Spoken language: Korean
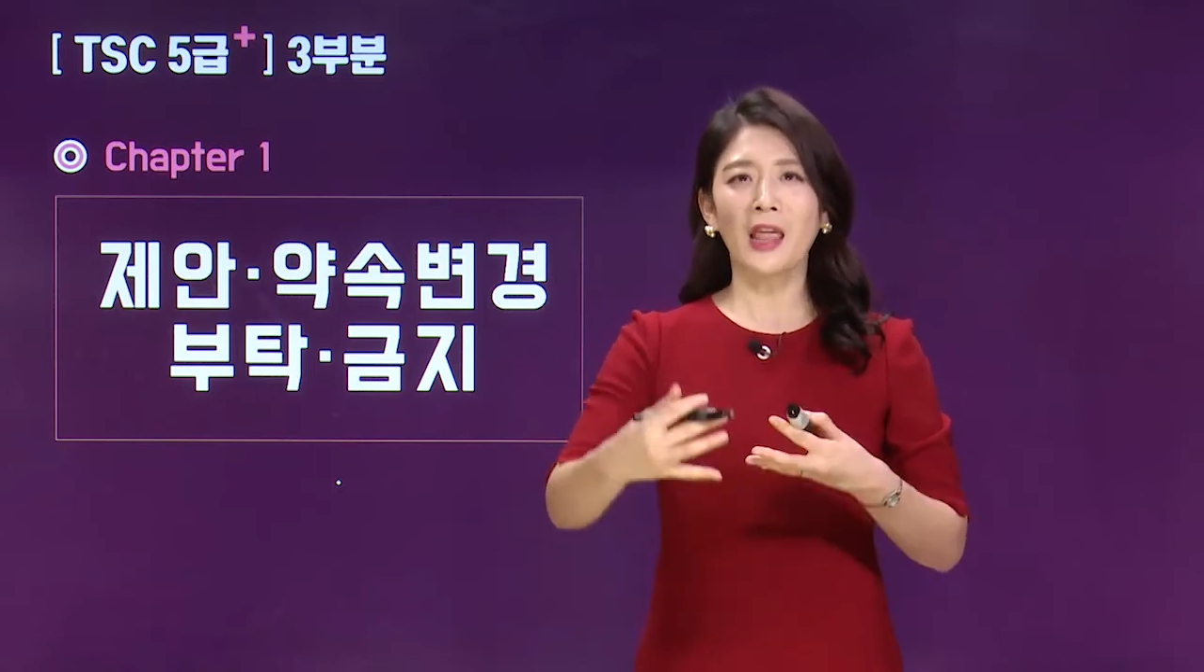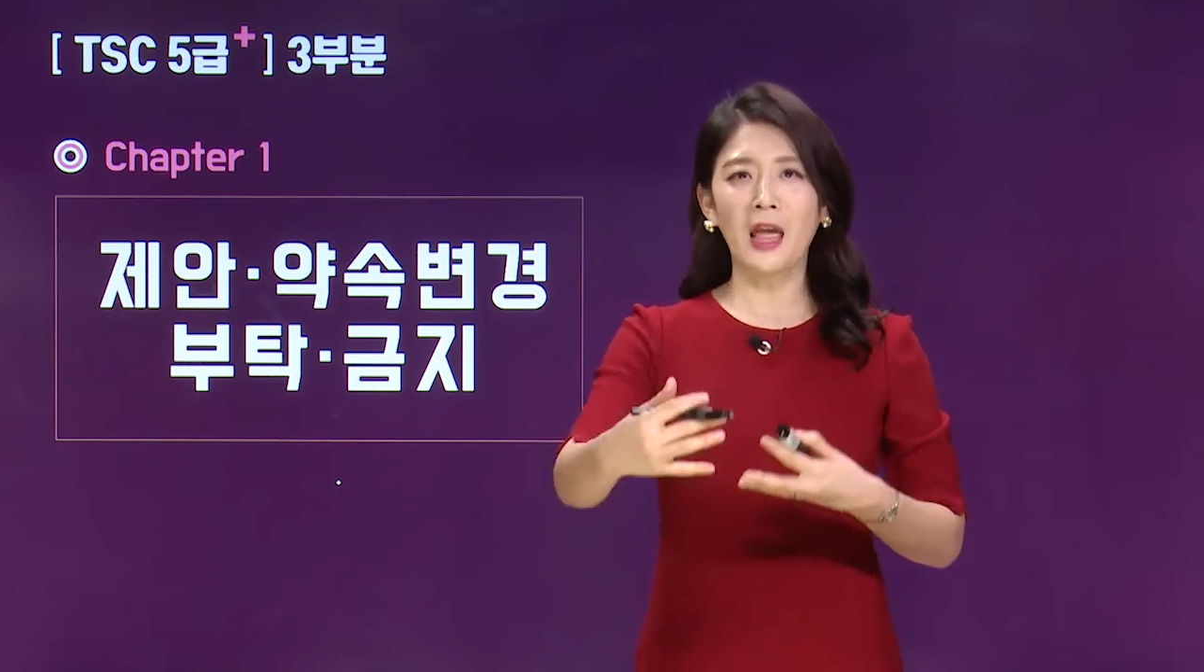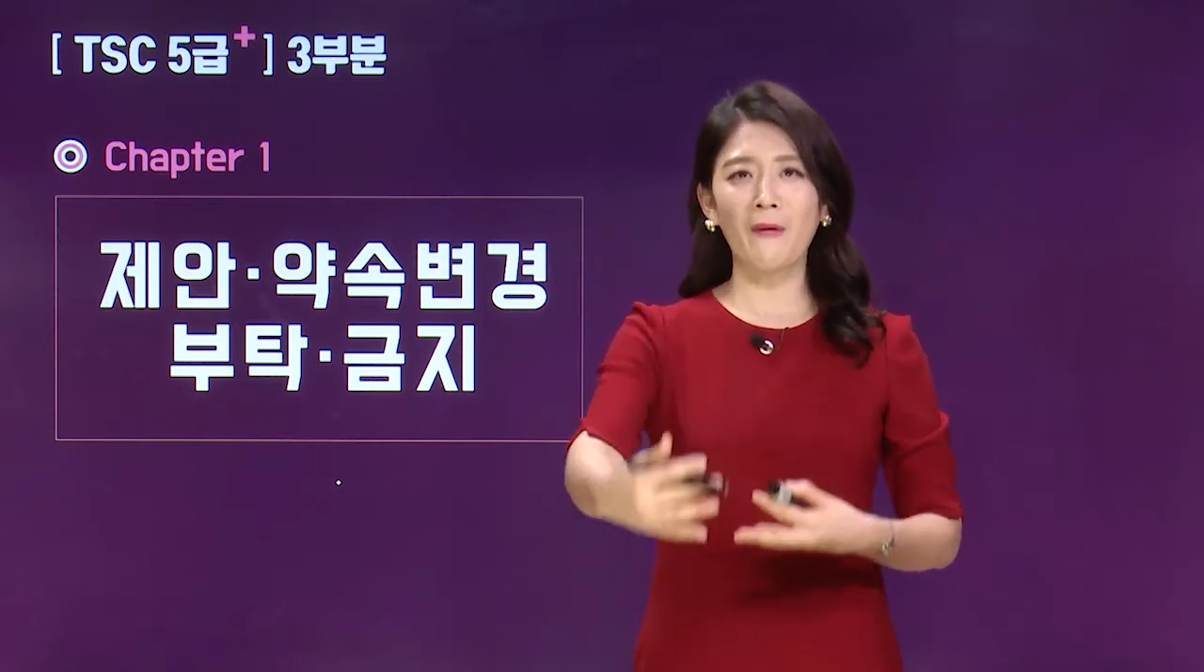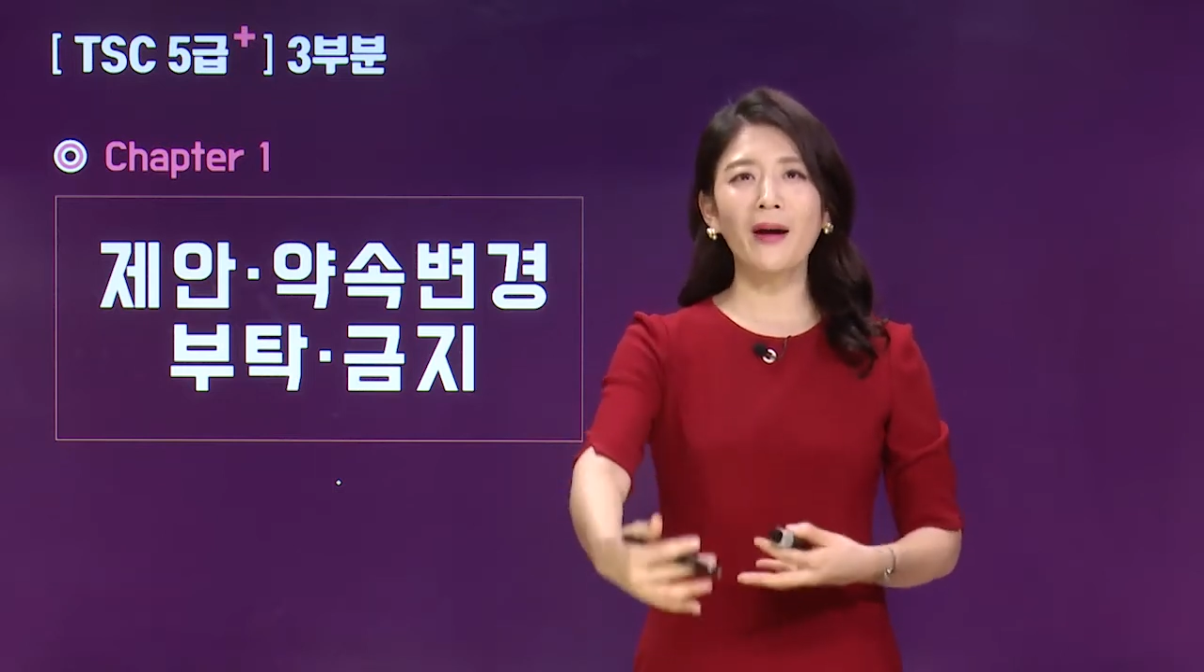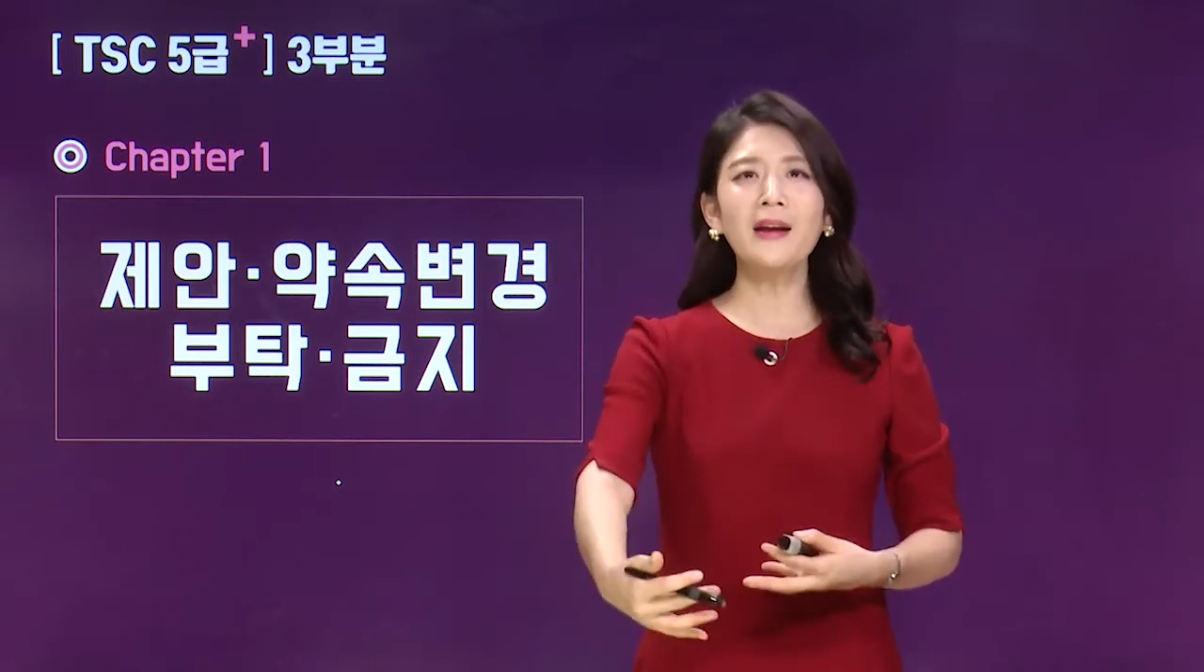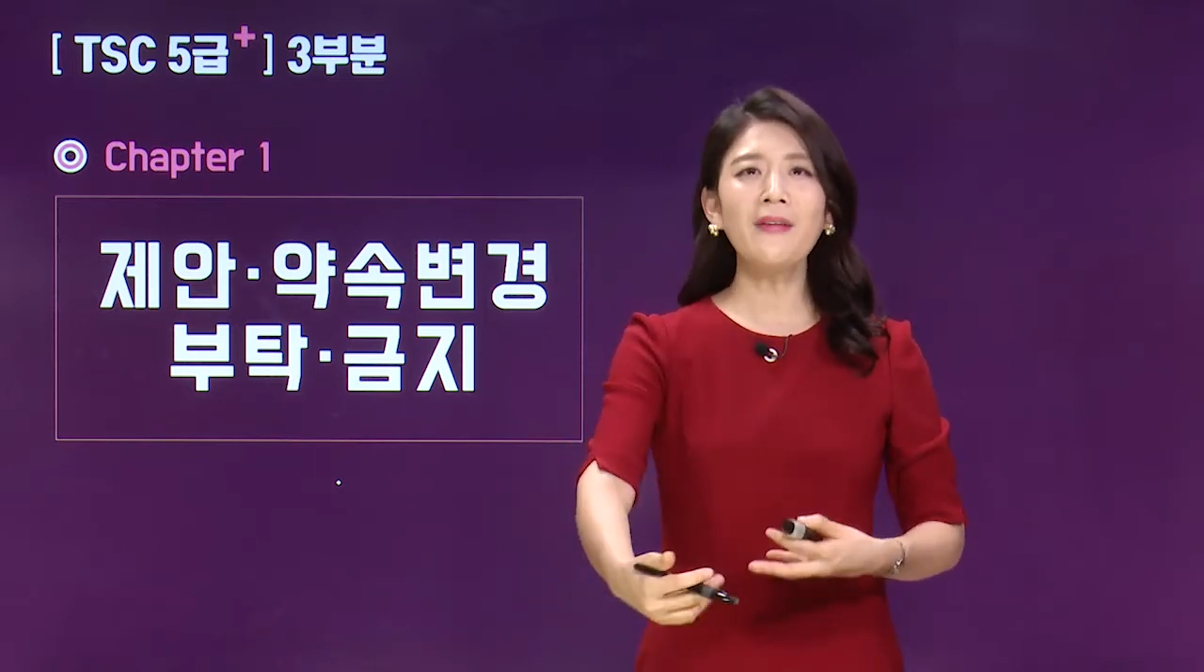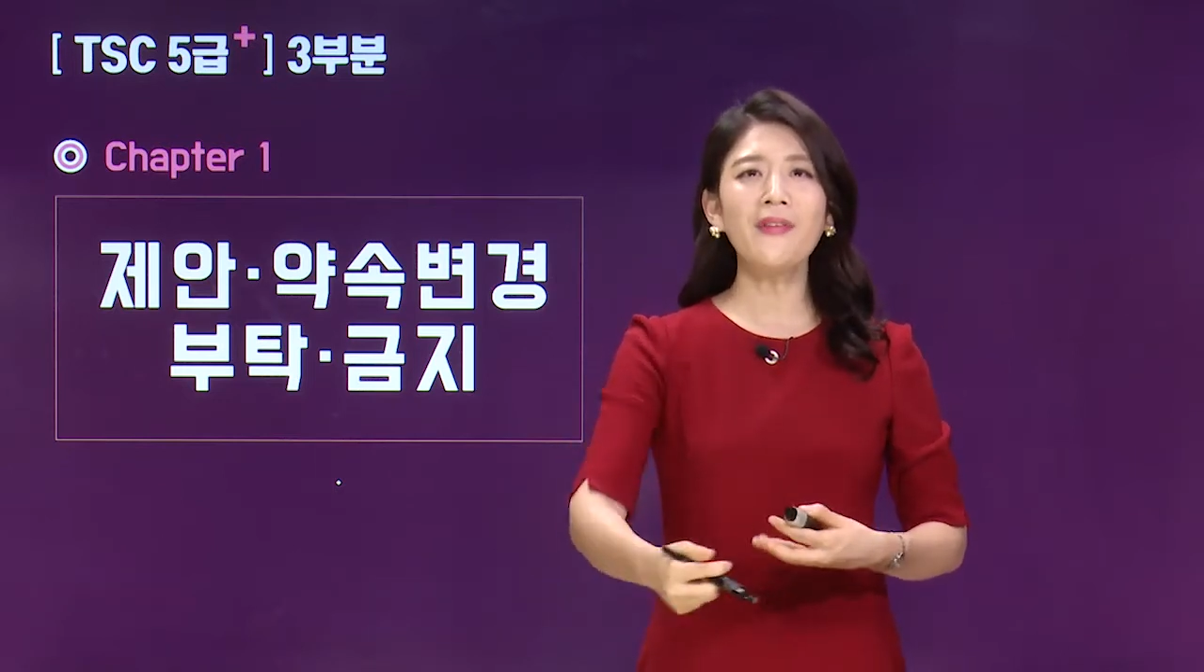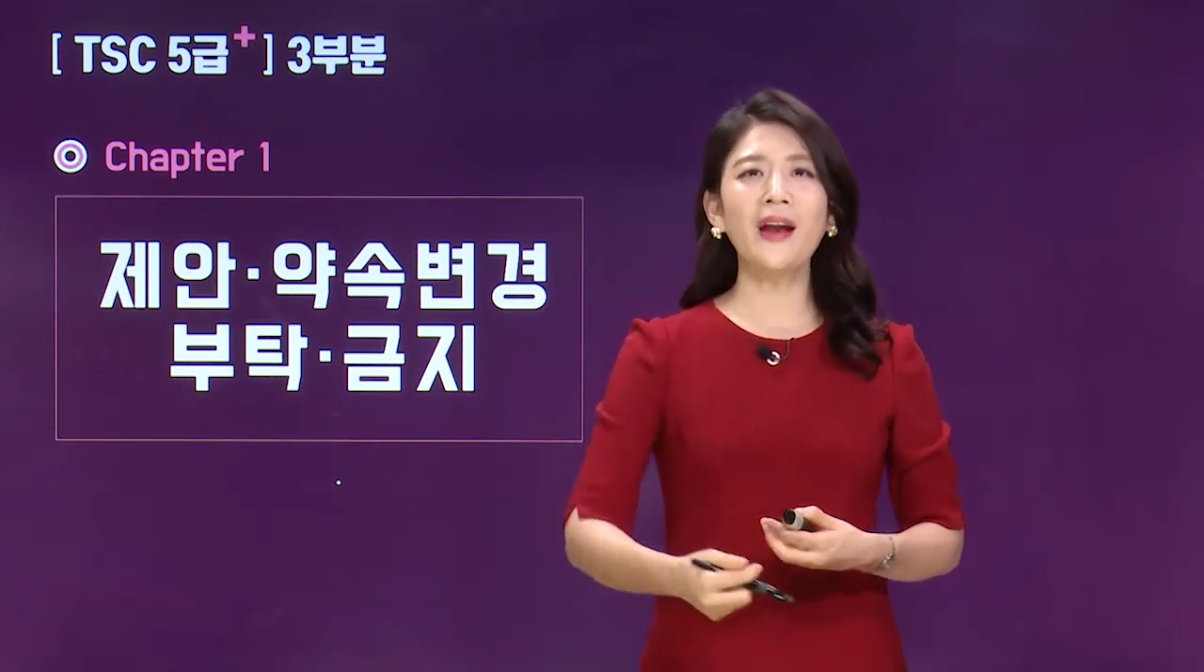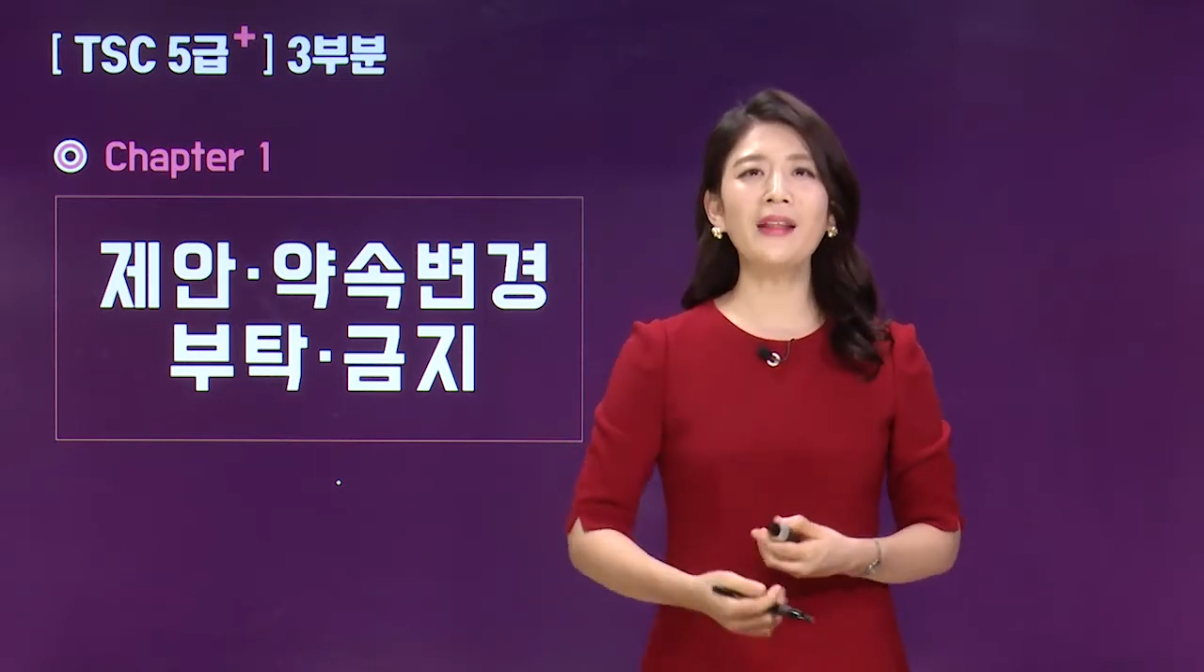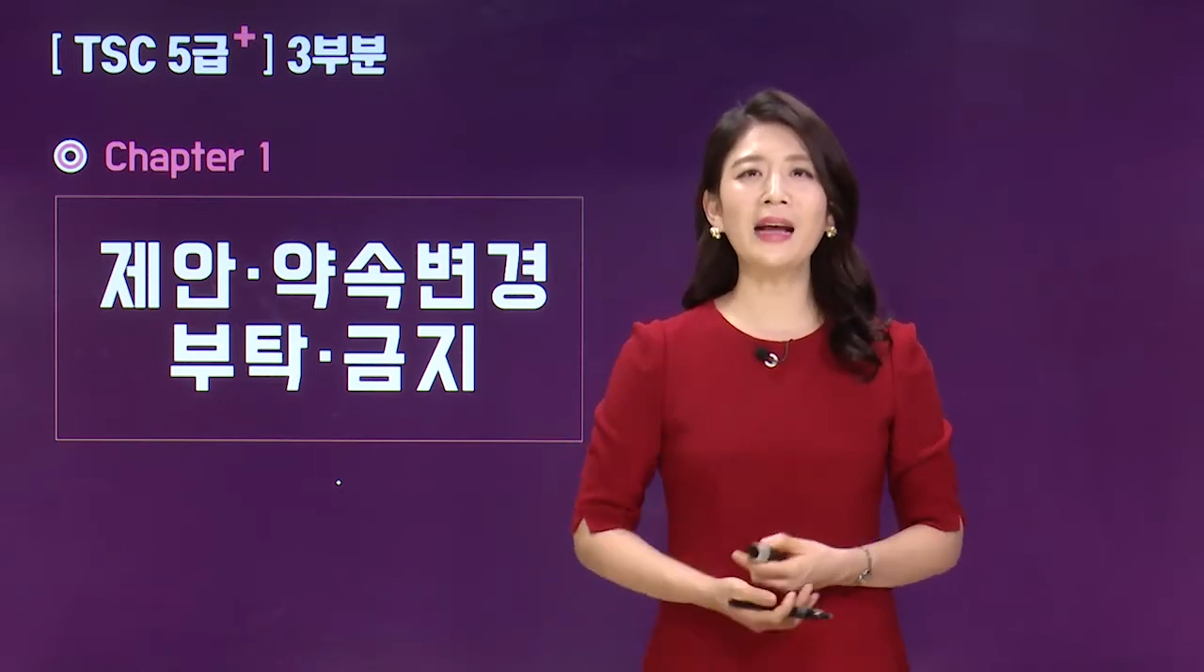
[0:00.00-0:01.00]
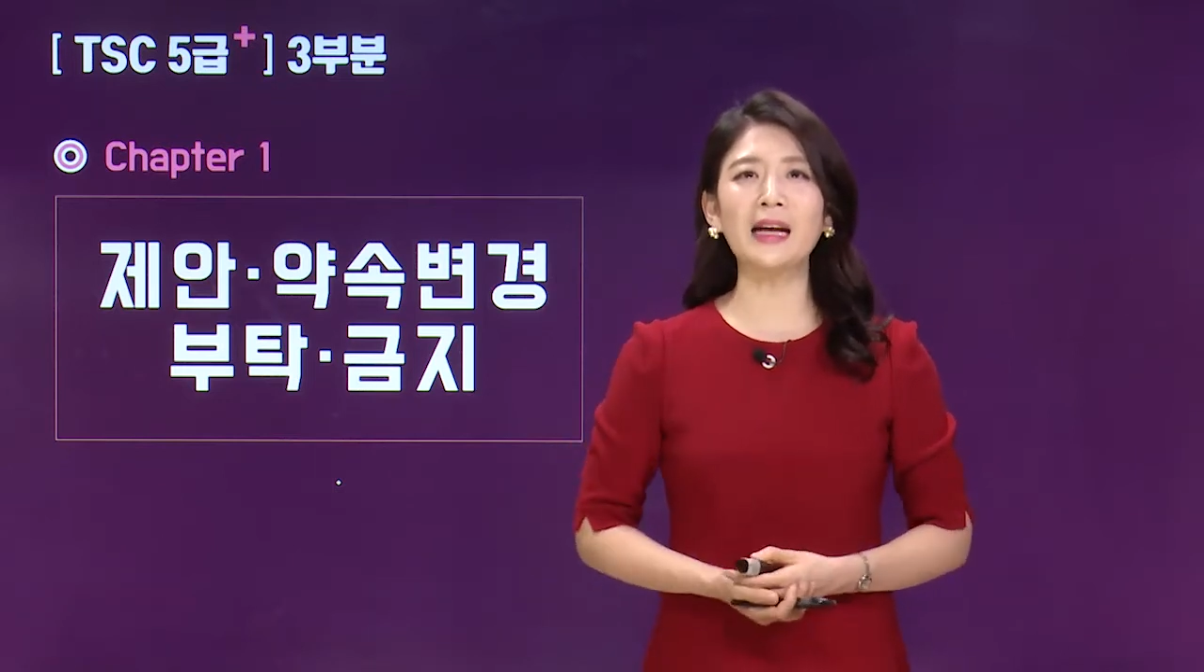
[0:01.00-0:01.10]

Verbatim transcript: 대화를 한다라